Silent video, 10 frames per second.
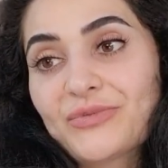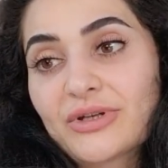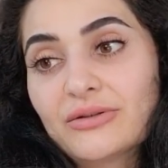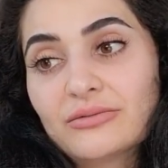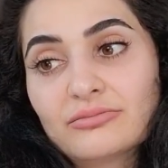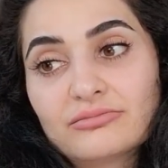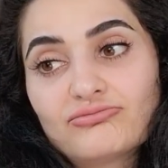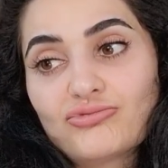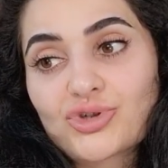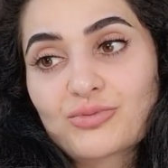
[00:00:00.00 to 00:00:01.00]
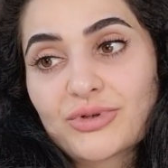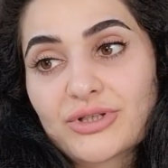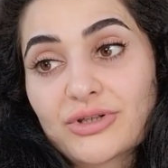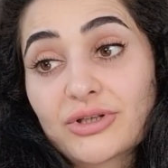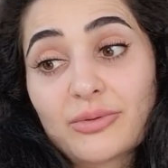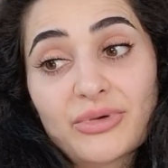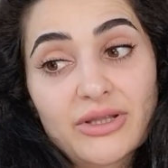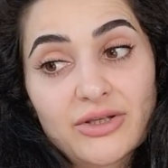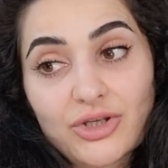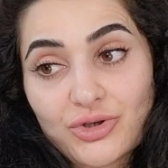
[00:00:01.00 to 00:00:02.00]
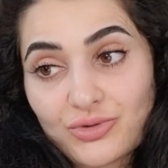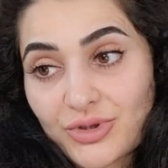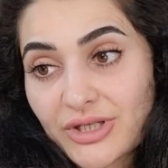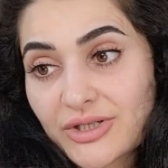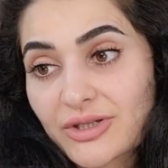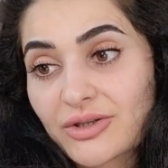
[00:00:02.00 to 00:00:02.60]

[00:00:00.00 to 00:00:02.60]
Может быть, это опять-таки юрист,